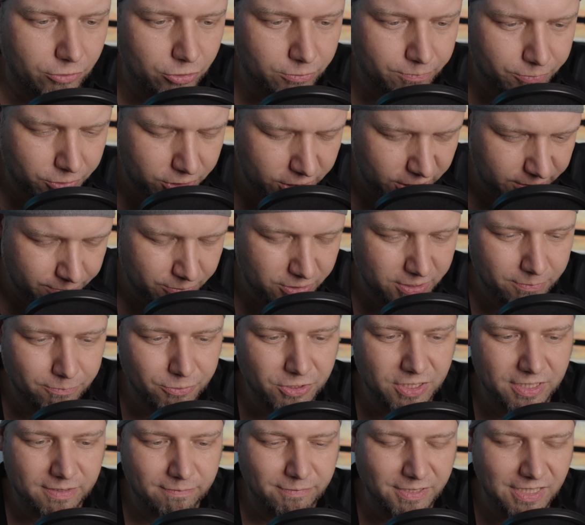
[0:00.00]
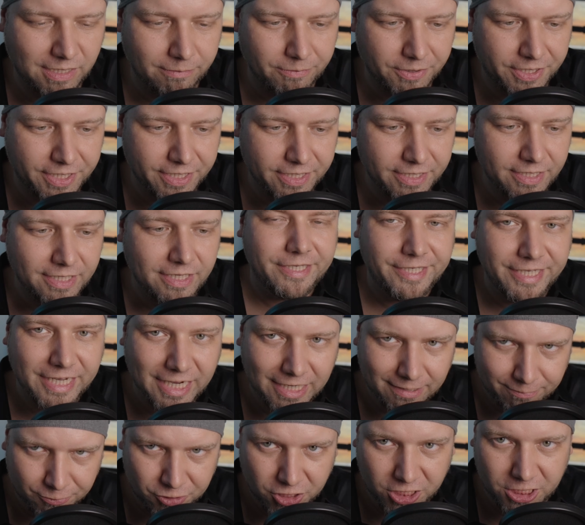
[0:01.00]
już przejść przez, przez bramkę.
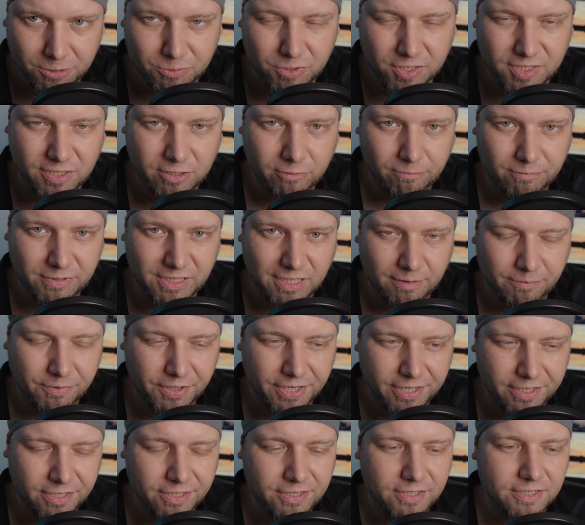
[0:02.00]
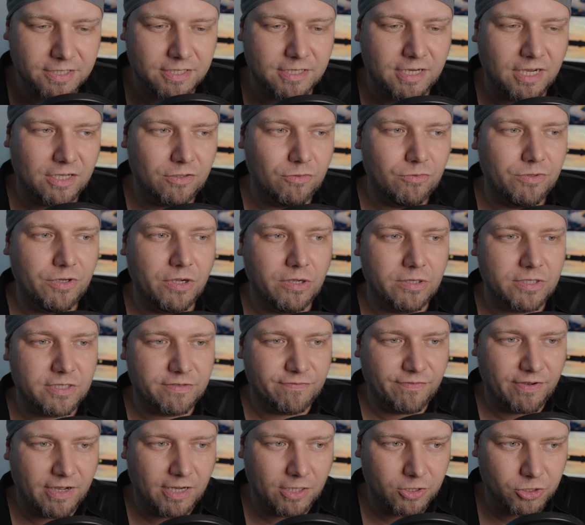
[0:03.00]
Jak przejść przez tą bramkę? Skanując
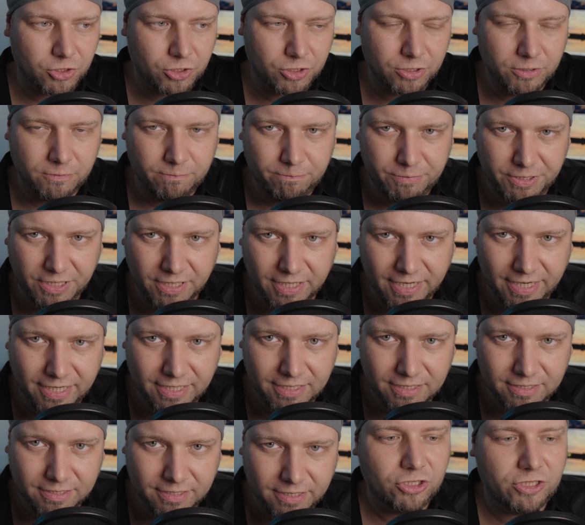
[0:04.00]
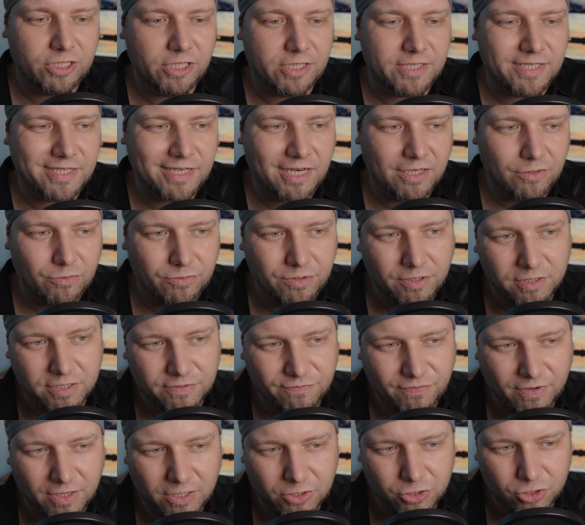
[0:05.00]
wasz bilet, czy też skanując
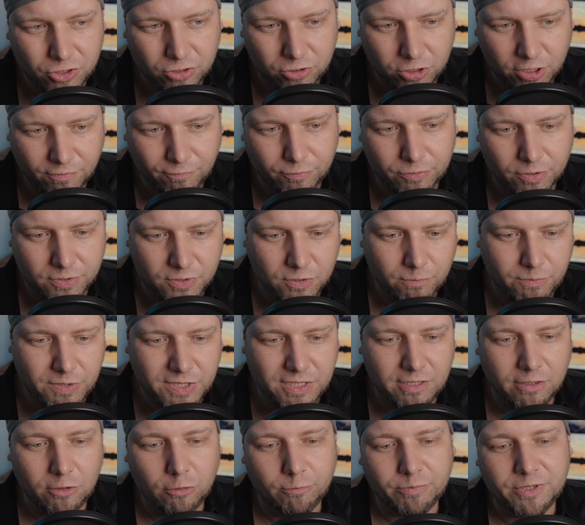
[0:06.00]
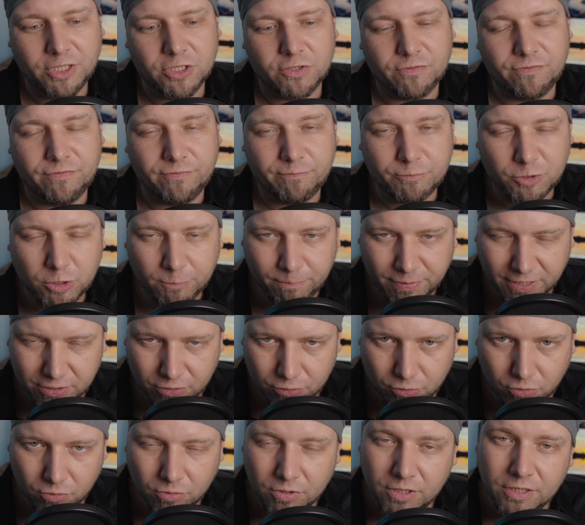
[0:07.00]
wasz dowód osobisty lub też w
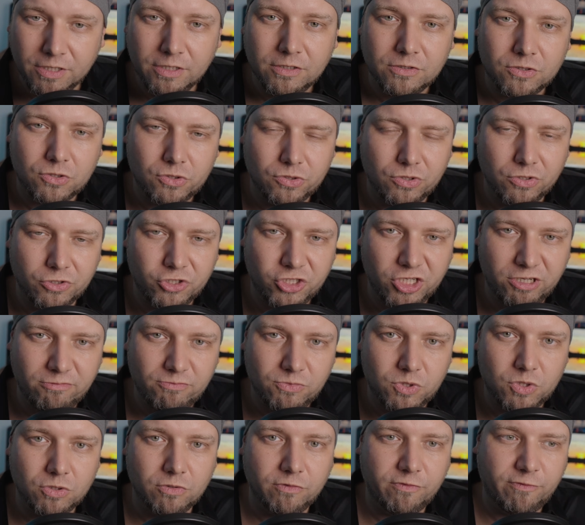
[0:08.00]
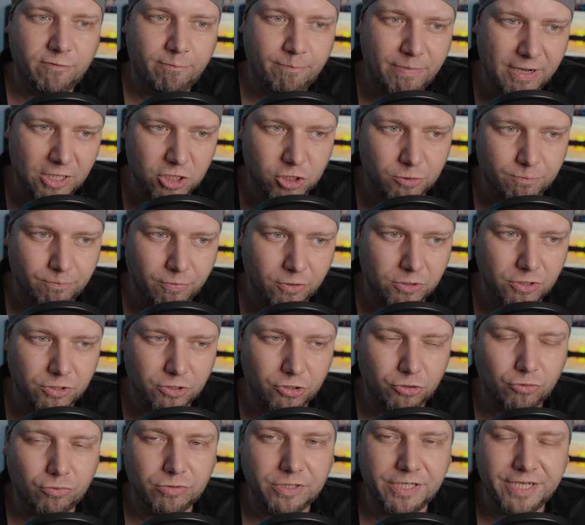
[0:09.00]
przypadku cudzoziemców paszport,
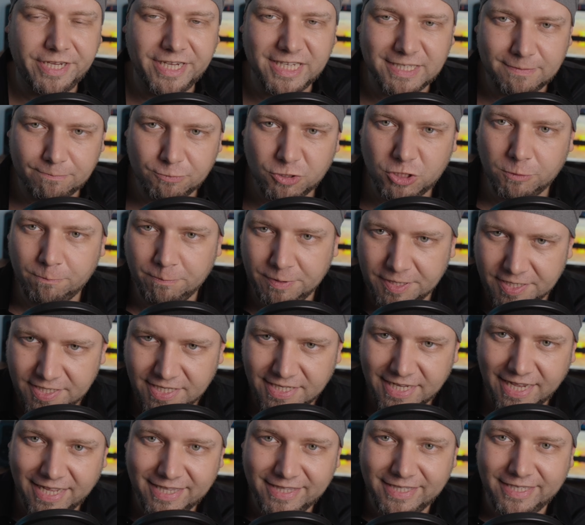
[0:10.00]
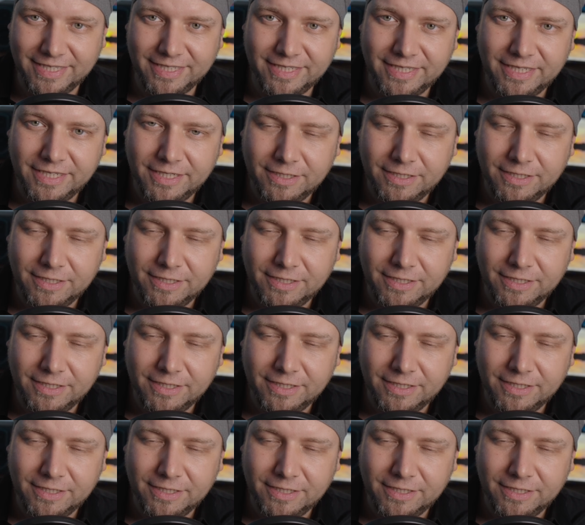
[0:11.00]
który jest przypisany